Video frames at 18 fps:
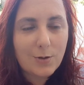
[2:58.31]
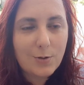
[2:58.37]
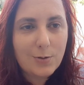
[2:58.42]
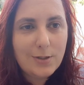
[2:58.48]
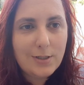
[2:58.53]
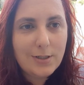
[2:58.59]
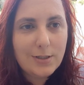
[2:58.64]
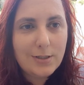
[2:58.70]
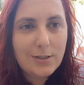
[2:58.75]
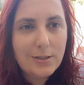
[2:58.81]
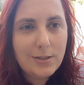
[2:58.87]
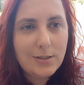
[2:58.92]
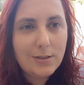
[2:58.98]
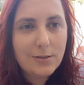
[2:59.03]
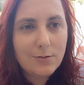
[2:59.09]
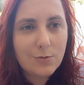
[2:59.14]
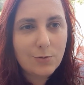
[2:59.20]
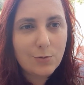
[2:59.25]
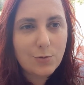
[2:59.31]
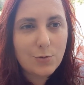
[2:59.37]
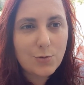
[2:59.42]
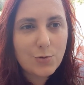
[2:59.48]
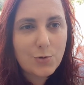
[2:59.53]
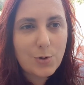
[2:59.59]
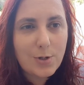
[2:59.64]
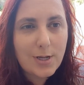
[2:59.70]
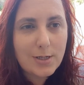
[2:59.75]
que Lini.
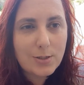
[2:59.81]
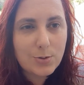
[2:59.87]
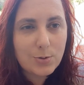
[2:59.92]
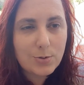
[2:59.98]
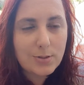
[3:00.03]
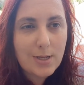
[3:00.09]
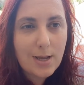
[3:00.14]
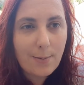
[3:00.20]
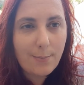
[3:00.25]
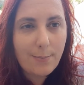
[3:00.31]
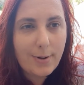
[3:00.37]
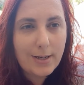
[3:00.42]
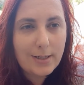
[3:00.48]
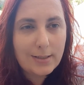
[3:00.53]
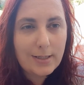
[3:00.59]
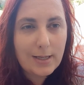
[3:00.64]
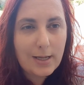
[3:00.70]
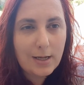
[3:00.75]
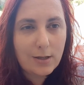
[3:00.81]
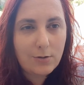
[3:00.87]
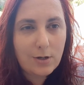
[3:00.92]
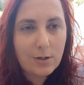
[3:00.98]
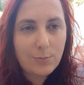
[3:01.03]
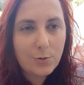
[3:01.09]
Donc je l'ai associé à Balder de la